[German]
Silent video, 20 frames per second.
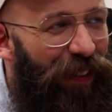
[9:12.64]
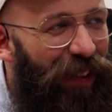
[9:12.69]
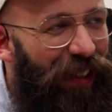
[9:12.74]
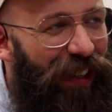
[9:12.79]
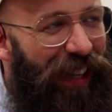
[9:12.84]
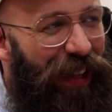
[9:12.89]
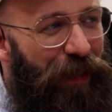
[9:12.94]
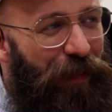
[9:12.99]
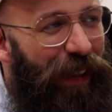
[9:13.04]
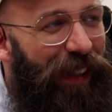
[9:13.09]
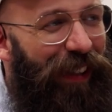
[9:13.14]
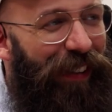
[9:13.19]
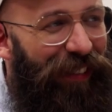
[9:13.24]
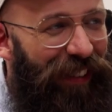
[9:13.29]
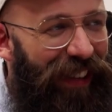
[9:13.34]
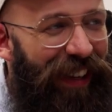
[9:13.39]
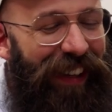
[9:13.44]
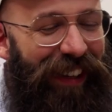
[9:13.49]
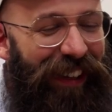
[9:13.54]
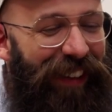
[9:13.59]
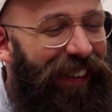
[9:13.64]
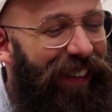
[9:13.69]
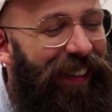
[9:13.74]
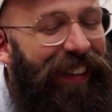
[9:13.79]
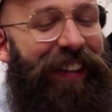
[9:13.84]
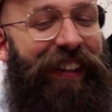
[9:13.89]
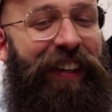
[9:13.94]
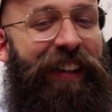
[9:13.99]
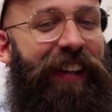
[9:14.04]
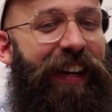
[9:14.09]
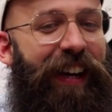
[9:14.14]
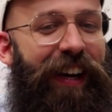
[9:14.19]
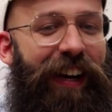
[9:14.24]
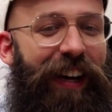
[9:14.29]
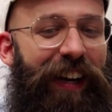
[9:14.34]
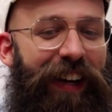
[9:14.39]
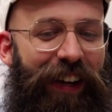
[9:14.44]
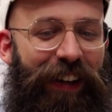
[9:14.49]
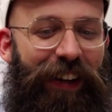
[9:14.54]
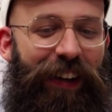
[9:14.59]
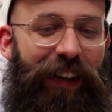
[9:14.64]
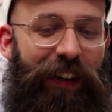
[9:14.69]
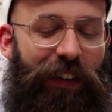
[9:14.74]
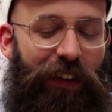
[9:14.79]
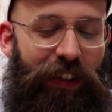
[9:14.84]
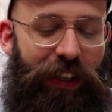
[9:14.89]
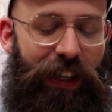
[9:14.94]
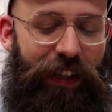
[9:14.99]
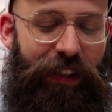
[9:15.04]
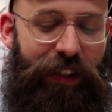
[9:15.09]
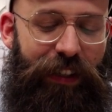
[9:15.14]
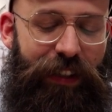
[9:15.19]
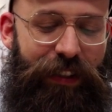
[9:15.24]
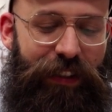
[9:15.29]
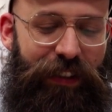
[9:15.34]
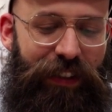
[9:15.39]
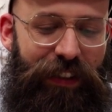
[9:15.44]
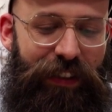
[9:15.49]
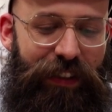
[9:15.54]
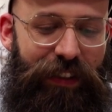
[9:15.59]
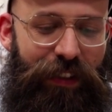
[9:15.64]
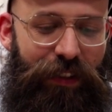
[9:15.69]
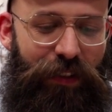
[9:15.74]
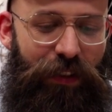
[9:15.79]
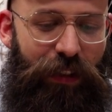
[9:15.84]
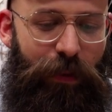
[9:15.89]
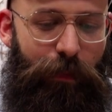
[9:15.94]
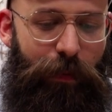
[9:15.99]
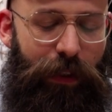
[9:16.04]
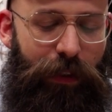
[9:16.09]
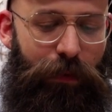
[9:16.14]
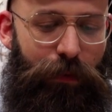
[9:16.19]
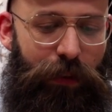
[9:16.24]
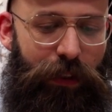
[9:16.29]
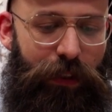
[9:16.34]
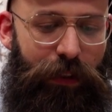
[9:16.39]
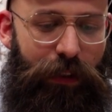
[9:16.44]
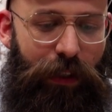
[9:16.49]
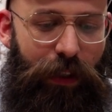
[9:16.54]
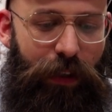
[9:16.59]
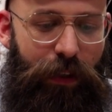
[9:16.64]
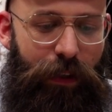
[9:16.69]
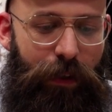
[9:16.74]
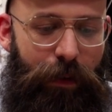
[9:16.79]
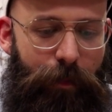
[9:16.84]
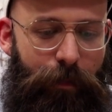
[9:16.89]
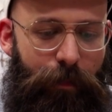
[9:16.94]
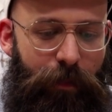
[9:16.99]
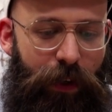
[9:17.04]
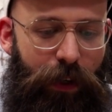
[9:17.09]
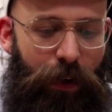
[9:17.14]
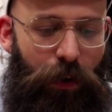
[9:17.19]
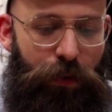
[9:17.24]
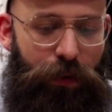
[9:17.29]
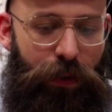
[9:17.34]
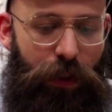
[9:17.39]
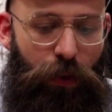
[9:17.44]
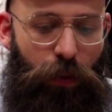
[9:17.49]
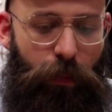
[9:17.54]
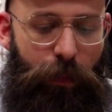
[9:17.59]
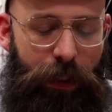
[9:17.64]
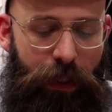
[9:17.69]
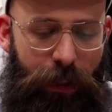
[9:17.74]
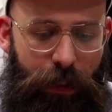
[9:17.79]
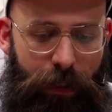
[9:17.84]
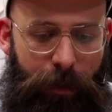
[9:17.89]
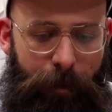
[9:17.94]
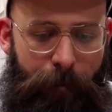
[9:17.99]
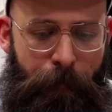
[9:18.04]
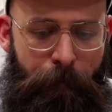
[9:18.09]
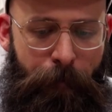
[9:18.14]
unter Mit dem Begriff genau. ja, genau. Äh, und dann, das, das ist natürlich immer ein gutes ähm, Verkaufsargument.